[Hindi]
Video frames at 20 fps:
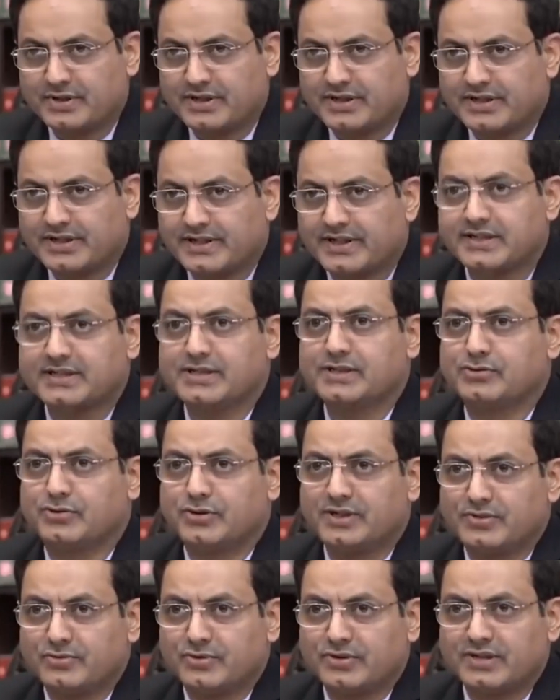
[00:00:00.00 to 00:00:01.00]
सुनते खटाक से
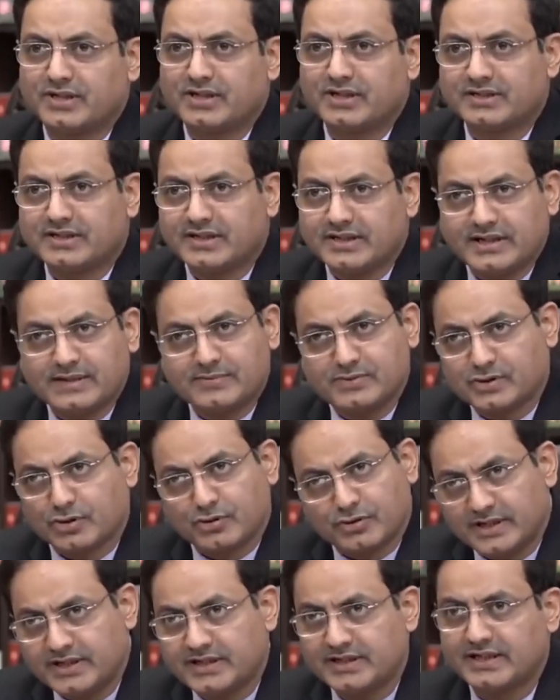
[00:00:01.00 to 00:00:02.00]
सॉरी बोलते हैं लगता है कि आप
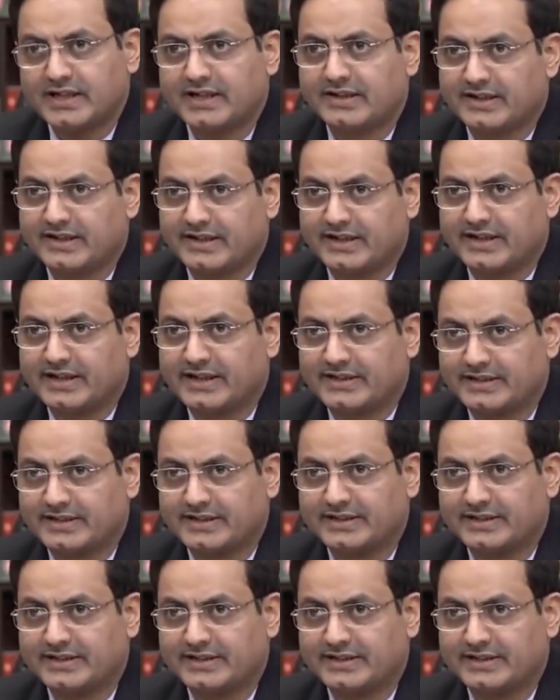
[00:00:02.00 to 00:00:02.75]
सॉरी ही तैयार करके आए